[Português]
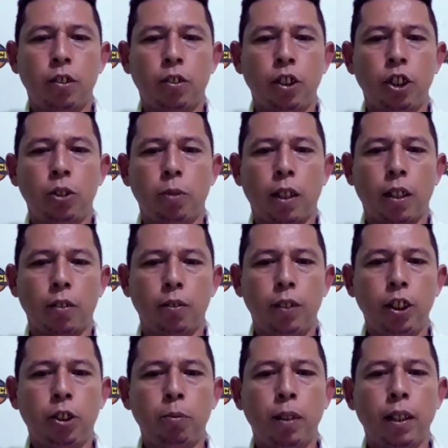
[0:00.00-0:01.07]
Seja a
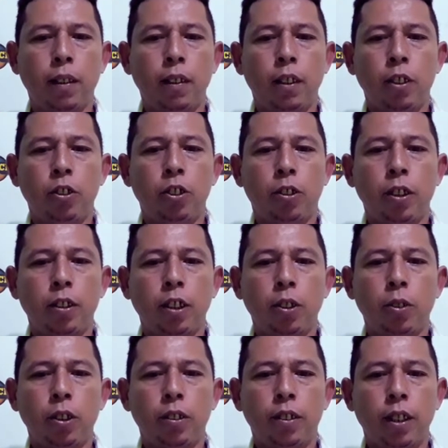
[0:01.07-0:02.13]
vítima de
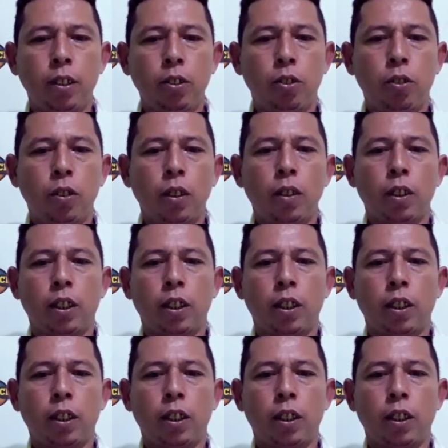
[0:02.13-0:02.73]
32 anos,